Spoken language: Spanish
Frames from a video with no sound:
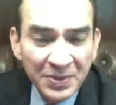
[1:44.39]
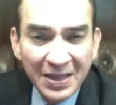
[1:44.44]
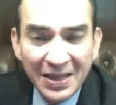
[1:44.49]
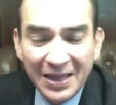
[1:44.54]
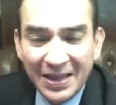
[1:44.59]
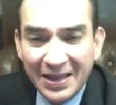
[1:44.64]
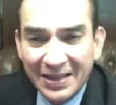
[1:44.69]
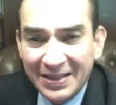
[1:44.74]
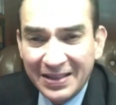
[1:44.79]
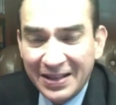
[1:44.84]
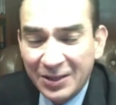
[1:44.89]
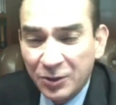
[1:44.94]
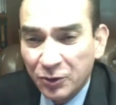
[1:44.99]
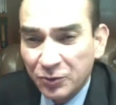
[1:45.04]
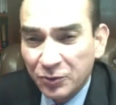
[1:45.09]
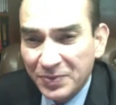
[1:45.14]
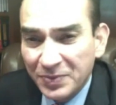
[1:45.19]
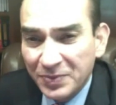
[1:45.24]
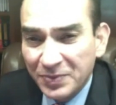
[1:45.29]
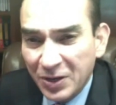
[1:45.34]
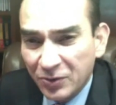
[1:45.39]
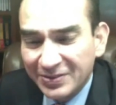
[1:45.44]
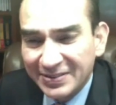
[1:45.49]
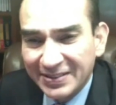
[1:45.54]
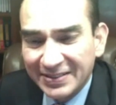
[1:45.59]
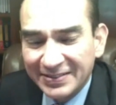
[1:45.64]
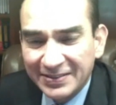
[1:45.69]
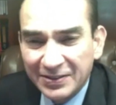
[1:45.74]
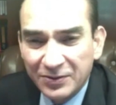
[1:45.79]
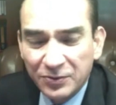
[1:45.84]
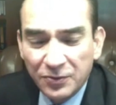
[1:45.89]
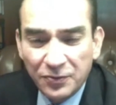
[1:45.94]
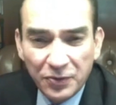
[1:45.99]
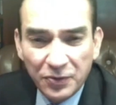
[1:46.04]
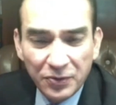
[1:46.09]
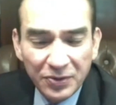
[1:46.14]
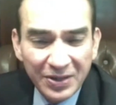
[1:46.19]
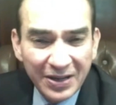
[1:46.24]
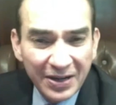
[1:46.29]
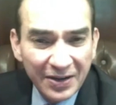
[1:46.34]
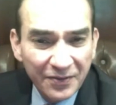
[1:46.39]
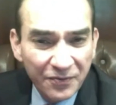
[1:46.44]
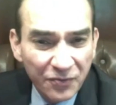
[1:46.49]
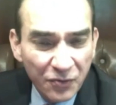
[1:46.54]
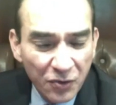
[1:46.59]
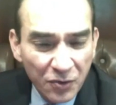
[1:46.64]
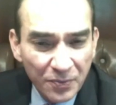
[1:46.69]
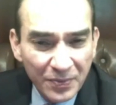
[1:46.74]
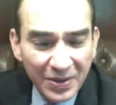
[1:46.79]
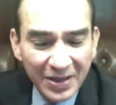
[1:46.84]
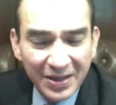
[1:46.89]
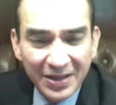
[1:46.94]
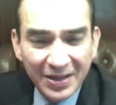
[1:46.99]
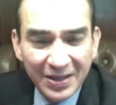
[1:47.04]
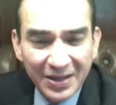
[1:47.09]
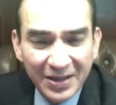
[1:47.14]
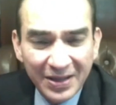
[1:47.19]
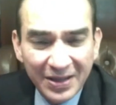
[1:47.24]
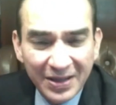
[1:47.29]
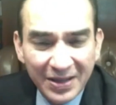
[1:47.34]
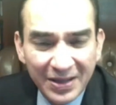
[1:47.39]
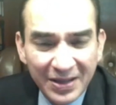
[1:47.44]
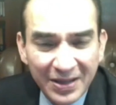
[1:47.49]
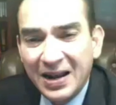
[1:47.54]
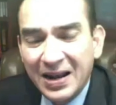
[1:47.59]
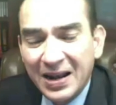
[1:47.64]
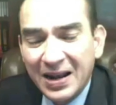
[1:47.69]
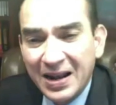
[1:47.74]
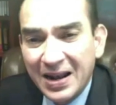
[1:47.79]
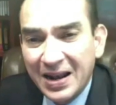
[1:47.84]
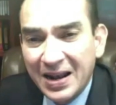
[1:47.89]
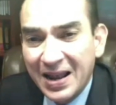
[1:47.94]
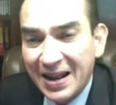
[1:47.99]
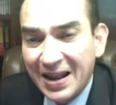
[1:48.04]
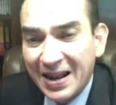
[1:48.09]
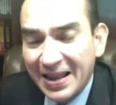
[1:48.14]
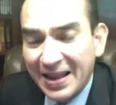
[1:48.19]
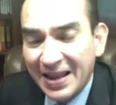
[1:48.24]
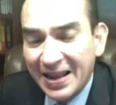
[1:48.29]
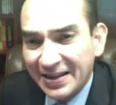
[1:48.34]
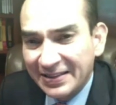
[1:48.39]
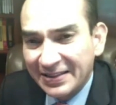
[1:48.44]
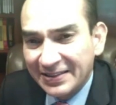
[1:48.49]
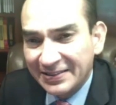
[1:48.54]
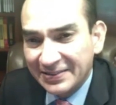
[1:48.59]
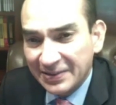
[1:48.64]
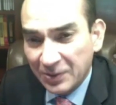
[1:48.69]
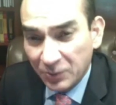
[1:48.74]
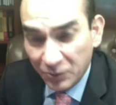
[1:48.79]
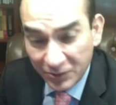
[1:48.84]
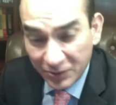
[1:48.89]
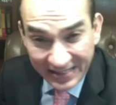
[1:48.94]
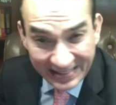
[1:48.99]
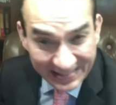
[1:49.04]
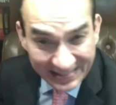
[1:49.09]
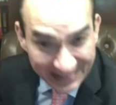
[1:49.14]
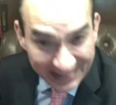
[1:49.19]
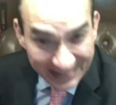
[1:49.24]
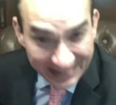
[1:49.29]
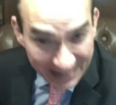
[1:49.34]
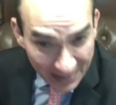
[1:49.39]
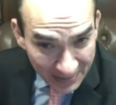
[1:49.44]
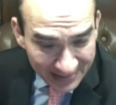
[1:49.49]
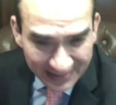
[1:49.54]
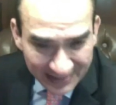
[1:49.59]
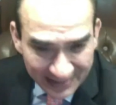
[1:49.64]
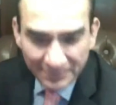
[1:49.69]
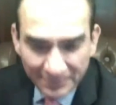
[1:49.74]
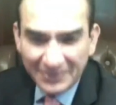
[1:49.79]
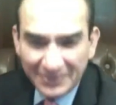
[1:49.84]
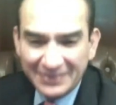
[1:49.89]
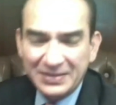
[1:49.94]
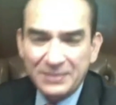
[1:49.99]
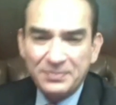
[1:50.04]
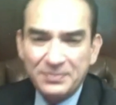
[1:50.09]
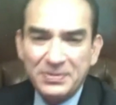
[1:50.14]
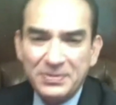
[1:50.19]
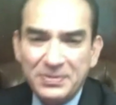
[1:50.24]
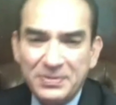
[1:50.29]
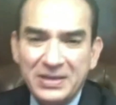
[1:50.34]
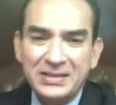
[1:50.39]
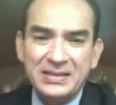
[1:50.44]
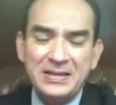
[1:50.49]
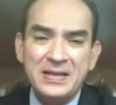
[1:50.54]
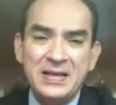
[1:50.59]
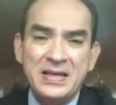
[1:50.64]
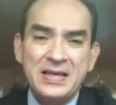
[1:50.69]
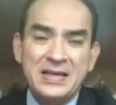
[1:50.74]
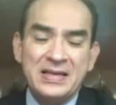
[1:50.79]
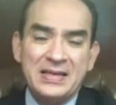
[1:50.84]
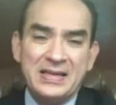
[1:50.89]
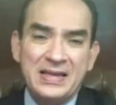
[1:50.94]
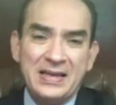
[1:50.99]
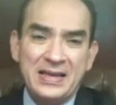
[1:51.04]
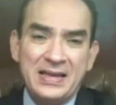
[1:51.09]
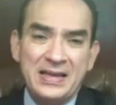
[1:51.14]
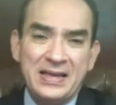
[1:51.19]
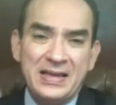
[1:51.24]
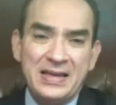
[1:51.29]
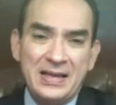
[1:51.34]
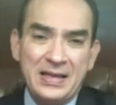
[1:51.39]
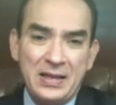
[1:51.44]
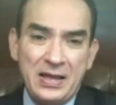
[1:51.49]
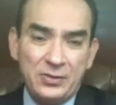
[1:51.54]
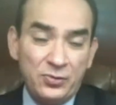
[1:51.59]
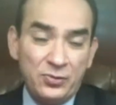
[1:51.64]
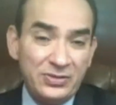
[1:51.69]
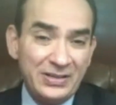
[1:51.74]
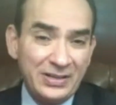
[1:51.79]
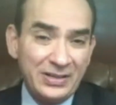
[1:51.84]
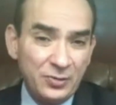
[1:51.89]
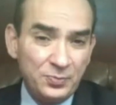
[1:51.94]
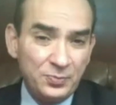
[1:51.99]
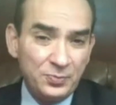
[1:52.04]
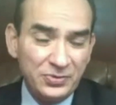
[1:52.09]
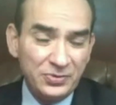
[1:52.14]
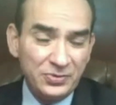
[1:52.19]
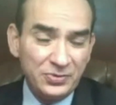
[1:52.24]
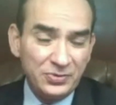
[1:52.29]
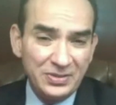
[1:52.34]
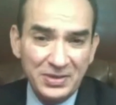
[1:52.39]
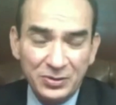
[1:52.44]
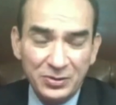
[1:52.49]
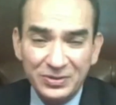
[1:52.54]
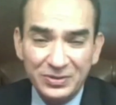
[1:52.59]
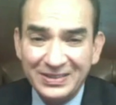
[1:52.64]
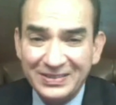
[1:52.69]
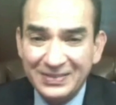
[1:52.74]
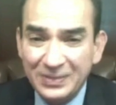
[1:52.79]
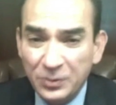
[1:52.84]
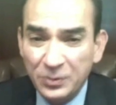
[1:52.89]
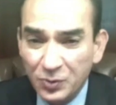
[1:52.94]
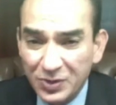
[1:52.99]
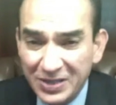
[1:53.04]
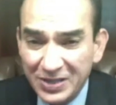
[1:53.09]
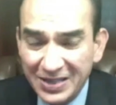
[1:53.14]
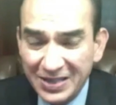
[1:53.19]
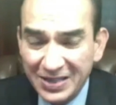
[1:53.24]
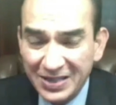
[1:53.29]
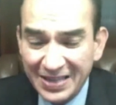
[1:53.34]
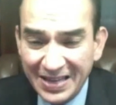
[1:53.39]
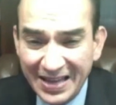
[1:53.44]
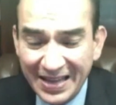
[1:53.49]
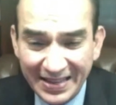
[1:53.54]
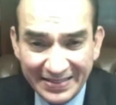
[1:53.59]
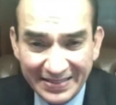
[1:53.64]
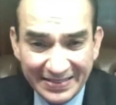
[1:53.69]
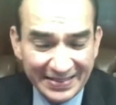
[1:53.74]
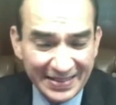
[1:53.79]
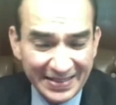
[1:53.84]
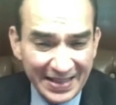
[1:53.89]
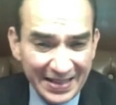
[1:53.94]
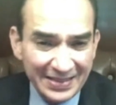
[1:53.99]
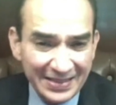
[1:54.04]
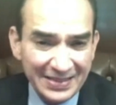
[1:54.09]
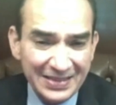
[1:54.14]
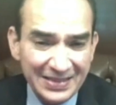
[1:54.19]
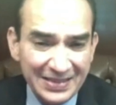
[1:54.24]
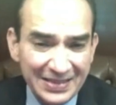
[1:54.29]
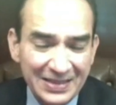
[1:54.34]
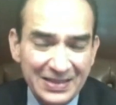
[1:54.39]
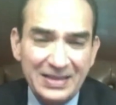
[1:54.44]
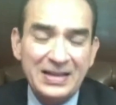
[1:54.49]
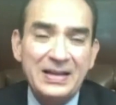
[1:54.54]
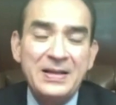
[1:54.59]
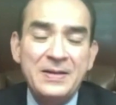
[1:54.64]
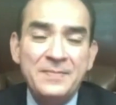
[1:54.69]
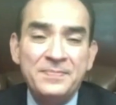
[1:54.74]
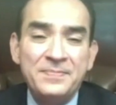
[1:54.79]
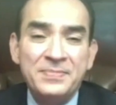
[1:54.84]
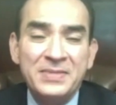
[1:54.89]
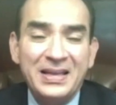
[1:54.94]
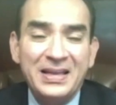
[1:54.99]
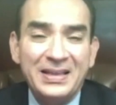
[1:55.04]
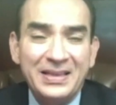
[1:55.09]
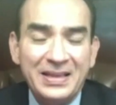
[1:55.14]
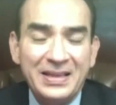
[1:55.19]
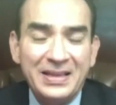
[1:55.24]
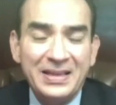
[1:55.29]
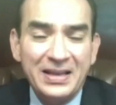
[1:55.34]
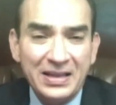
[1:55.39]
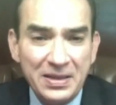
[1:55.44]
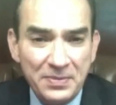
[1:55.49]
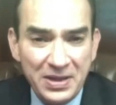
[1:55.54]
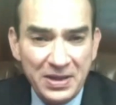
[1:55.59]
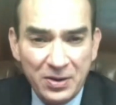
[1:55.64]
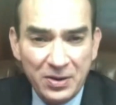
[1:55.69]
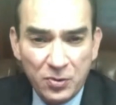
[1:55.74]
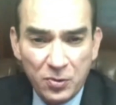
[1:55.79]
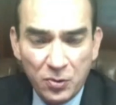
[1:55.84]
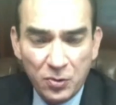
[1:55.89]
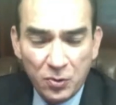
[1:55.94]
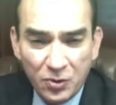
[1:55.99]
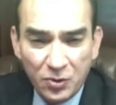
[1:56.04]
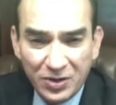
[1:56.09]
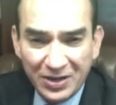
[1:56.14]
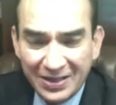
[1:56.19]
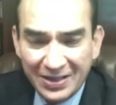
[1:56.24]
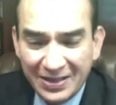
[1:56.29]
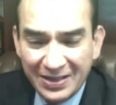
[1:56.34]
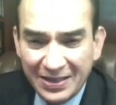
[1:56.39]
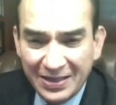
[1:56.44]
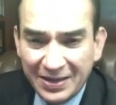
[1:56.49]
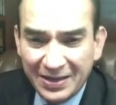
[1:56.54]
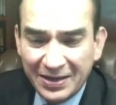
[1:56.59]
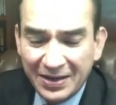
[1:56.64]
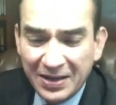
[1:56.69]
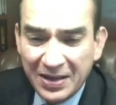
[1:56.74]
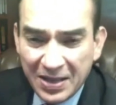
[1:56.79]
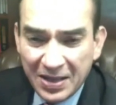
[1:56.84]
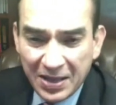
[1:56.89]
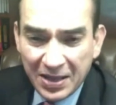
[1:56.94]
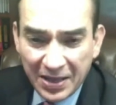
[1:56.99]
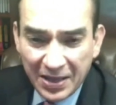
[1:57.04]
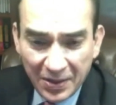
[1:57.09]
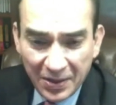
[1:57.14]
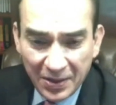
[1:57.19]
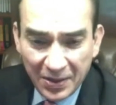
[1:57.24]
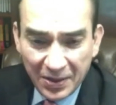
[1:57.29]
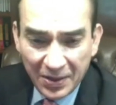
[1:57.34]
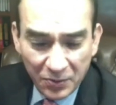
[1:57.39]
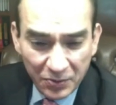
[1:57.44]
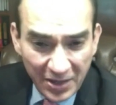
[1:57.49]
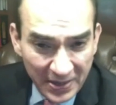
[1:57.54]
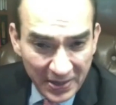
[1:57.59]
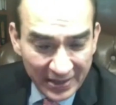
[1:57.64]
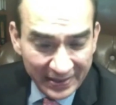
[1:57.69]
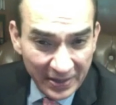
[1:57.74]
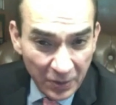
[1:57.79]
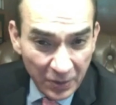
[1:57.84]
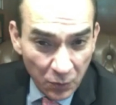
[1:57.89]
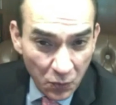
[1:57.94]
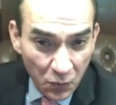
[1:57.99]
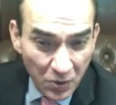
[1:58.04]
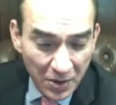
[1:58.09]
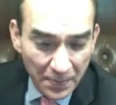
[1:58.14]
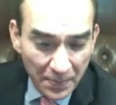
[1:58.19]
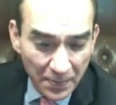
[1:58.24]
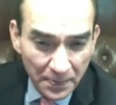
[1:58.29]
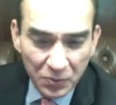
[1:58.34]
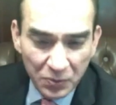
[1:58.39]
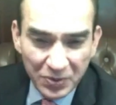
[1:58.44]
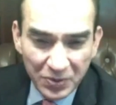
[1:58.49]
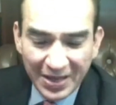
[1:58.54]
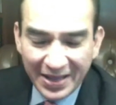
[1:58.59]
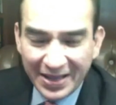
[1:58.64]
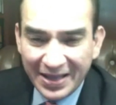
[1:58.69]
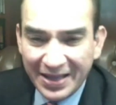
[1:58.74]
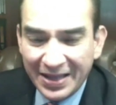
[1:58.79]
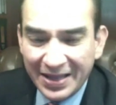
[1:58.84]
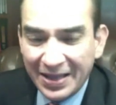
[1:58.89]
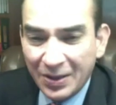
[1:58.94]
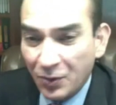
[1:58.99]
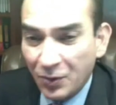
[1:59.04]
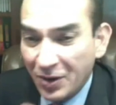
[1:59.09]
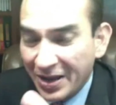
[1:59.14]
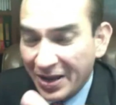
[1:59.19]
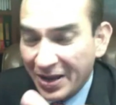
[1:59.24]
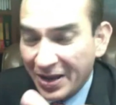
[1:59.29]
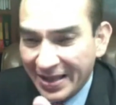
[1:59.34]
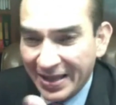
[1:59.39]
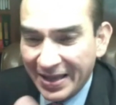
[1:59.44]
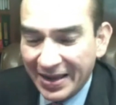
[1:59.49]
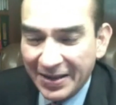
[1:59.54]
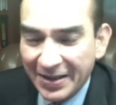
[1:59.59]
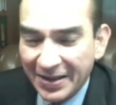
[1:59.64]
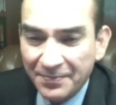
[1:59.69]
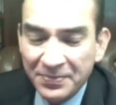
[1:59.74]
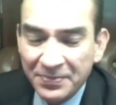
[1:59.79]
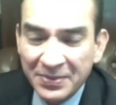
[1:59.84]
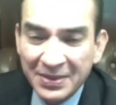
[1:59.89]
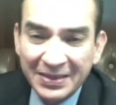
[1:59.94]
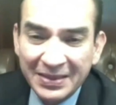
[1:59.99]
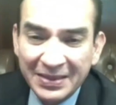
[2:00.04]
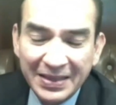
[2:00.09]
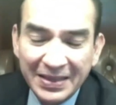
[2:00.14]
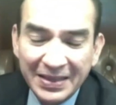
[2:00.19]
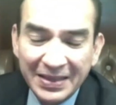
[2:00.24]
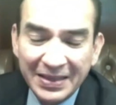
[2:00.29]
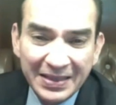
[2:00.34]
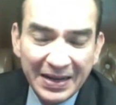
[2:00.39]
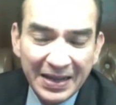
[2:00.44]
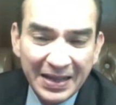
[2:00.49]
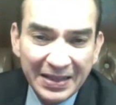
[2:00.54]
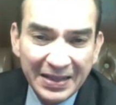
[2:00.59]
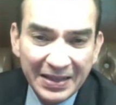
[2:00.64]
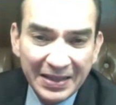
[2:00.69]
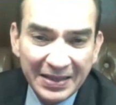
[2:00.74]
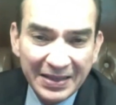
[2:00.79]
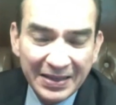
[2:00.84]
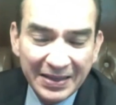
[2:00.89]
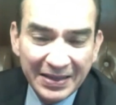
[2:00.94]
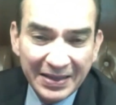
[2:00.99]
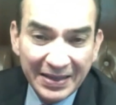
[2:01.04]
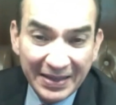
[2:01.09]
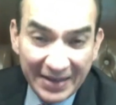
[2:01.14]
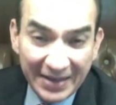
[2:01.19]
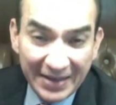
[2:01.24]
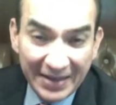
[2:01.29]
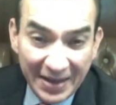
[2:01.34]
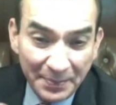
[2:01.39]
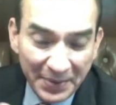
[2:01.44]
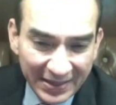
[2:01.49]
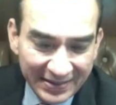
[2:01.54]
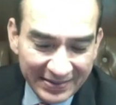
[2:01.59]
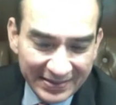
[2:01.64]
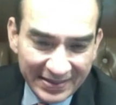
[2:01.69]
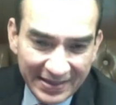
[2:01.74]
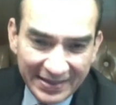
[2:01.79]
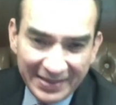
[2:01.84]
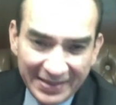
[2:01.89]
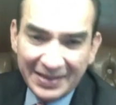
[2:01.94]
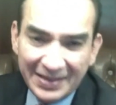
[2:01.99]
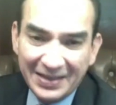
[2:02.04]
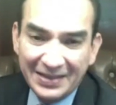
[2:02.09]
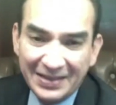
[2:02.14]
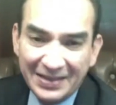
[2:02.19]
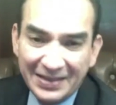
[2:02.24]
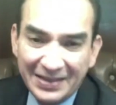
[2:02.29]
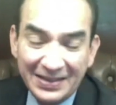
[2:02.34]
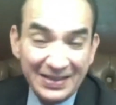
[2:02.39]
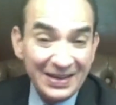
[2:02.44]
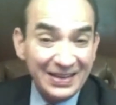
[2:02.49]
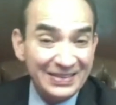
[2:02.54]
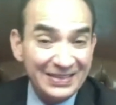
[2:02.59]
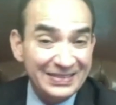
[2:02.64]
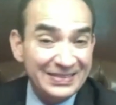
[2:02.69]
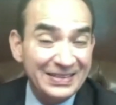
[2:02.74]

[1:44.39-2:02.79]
en el 2011 se sufrió una reforma a la Ley General de Salud que establece expresamente que todos aquellos procedimientos de cirugía estética que tengan que ver con corregir eh, una parte del cuerpo una, eh, o la cara tendrán eh, en la parte estética tendrán que